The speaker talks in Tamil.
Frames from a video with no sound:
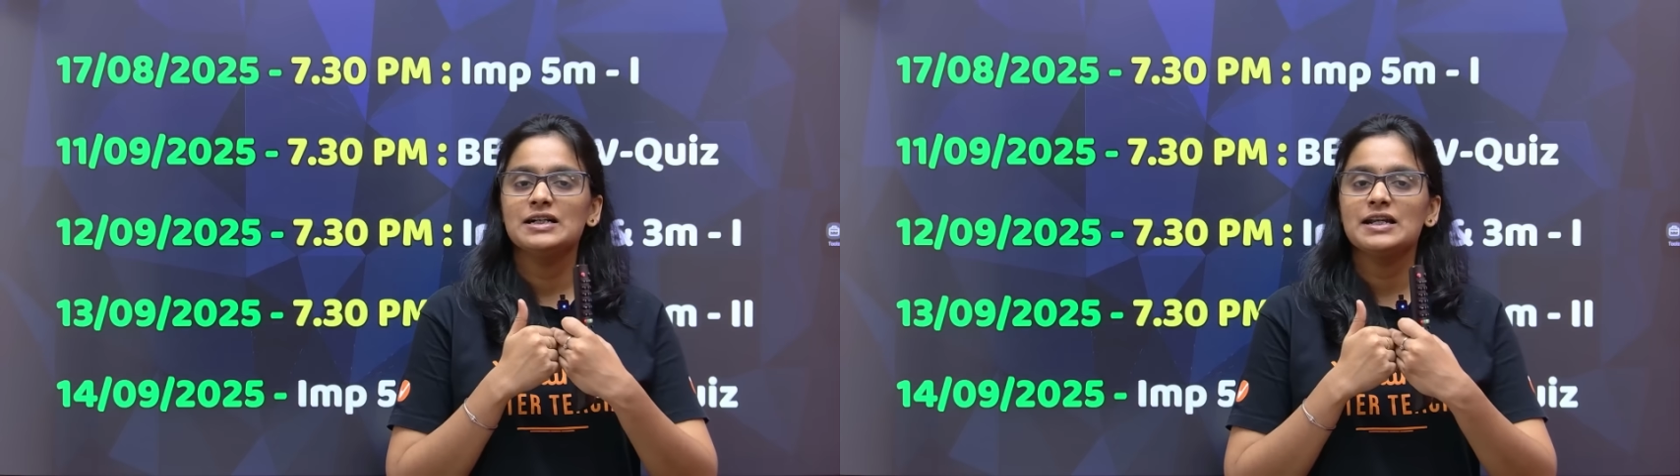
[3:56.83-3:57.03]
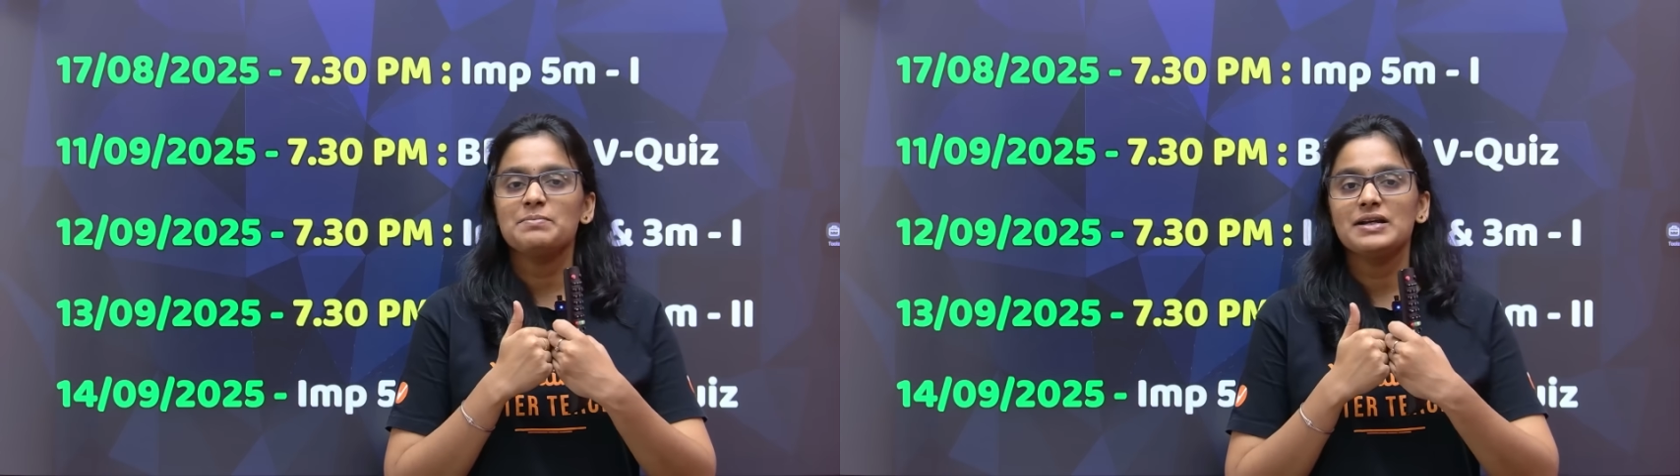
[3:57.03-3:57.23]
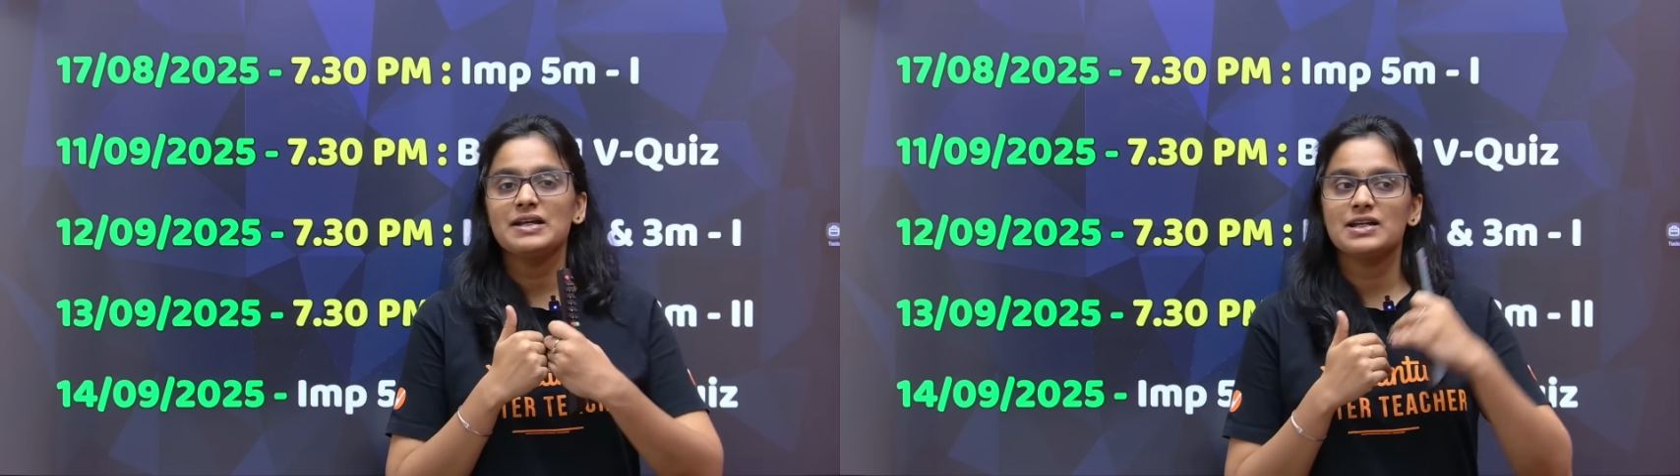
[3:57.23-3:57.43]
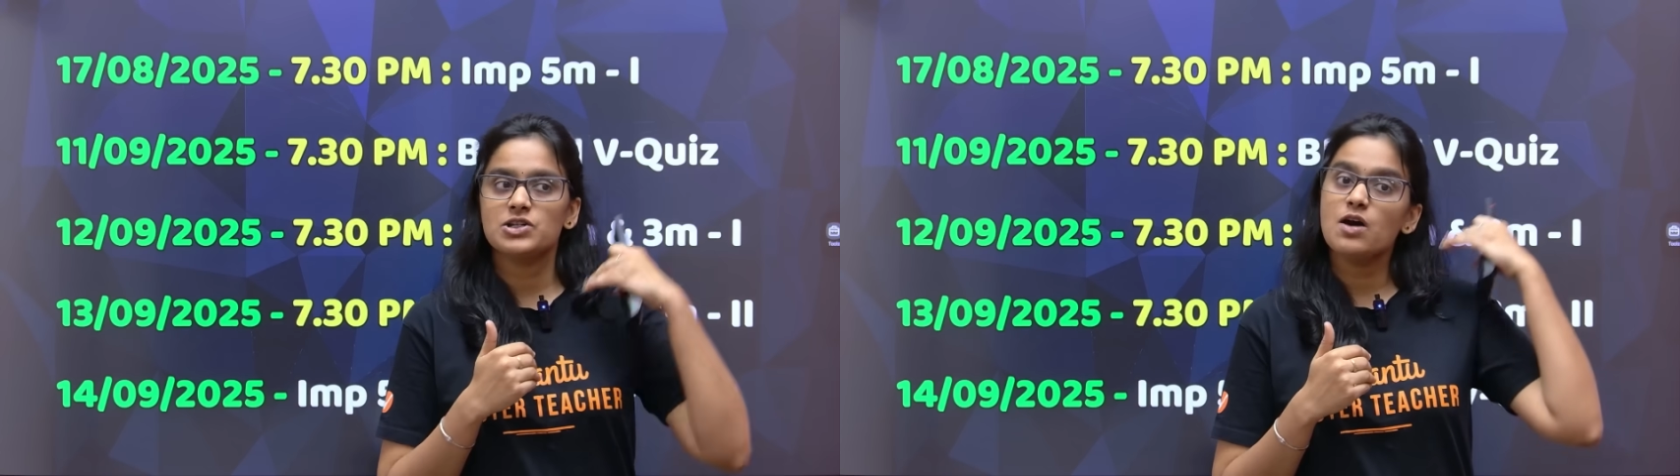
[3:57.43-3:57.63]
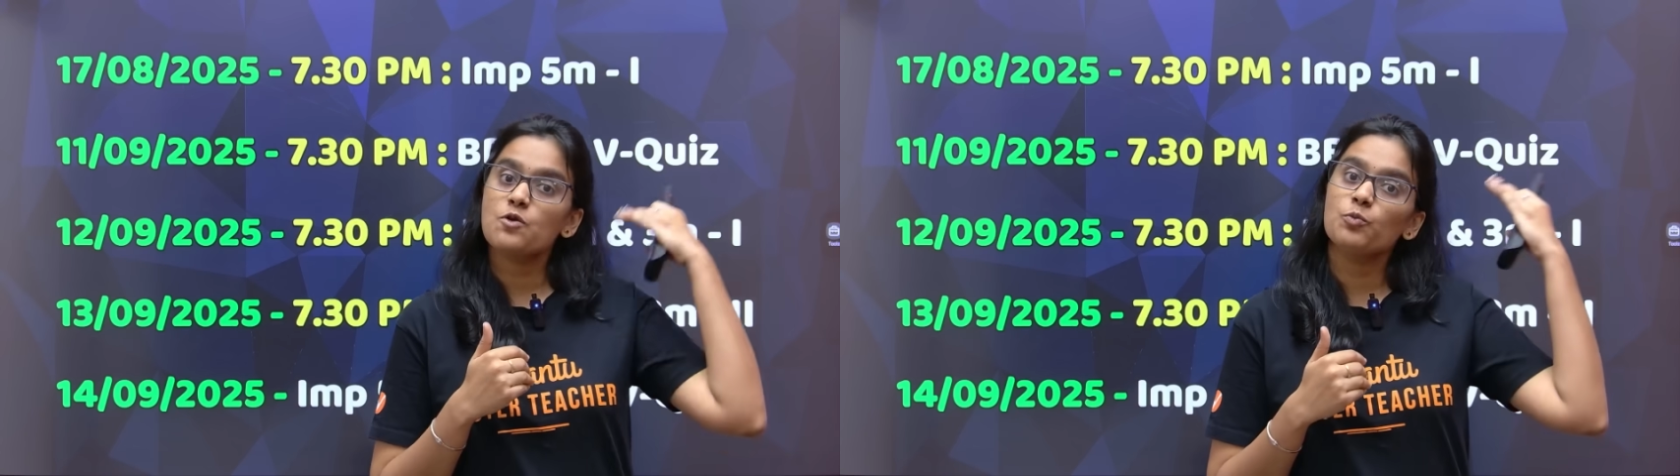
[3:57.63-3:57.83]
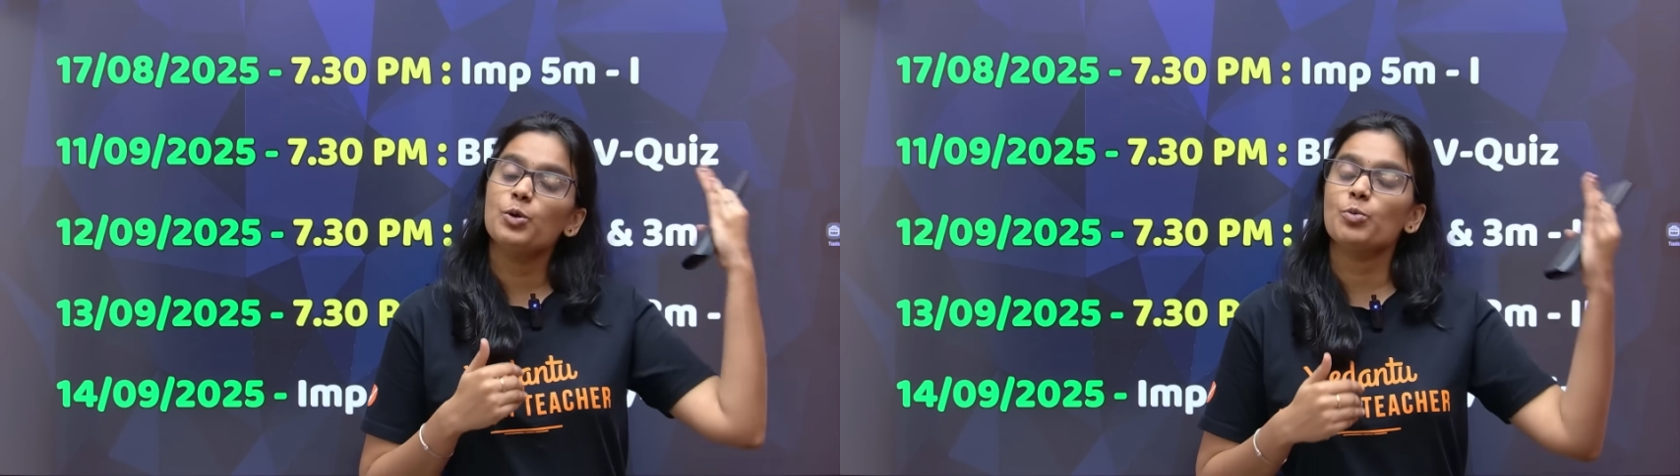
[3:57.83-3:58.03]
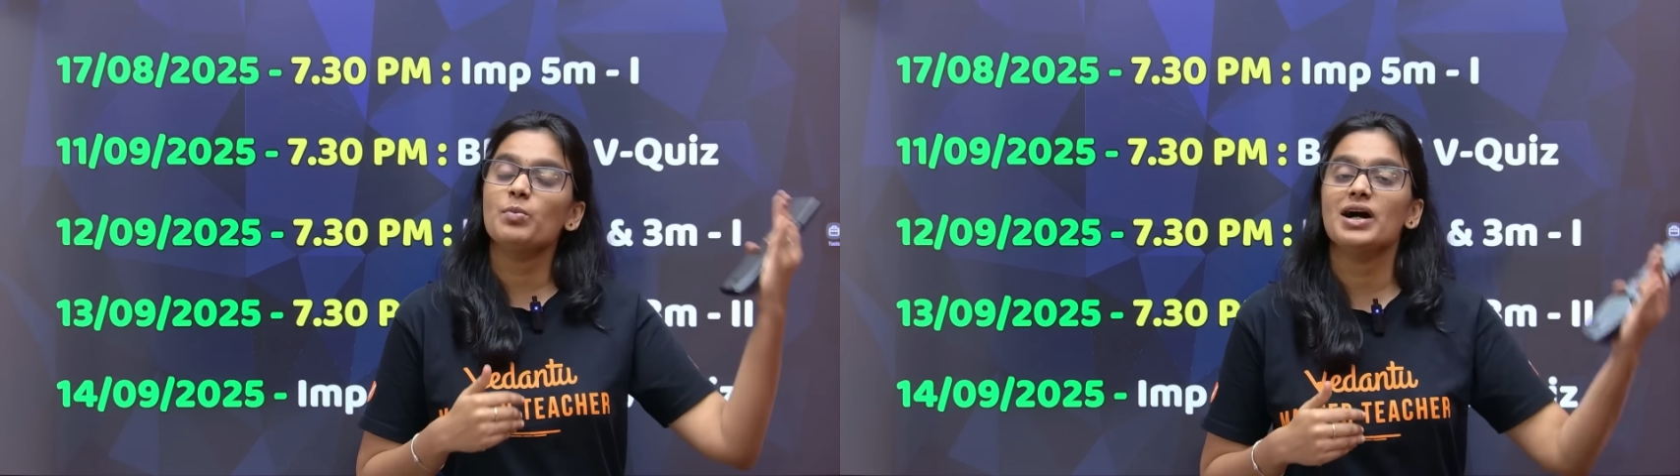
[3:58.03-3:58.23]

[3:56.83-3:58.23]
என்ன பண்ணியாச்சுன்னா ரொம்ப ரொம்ப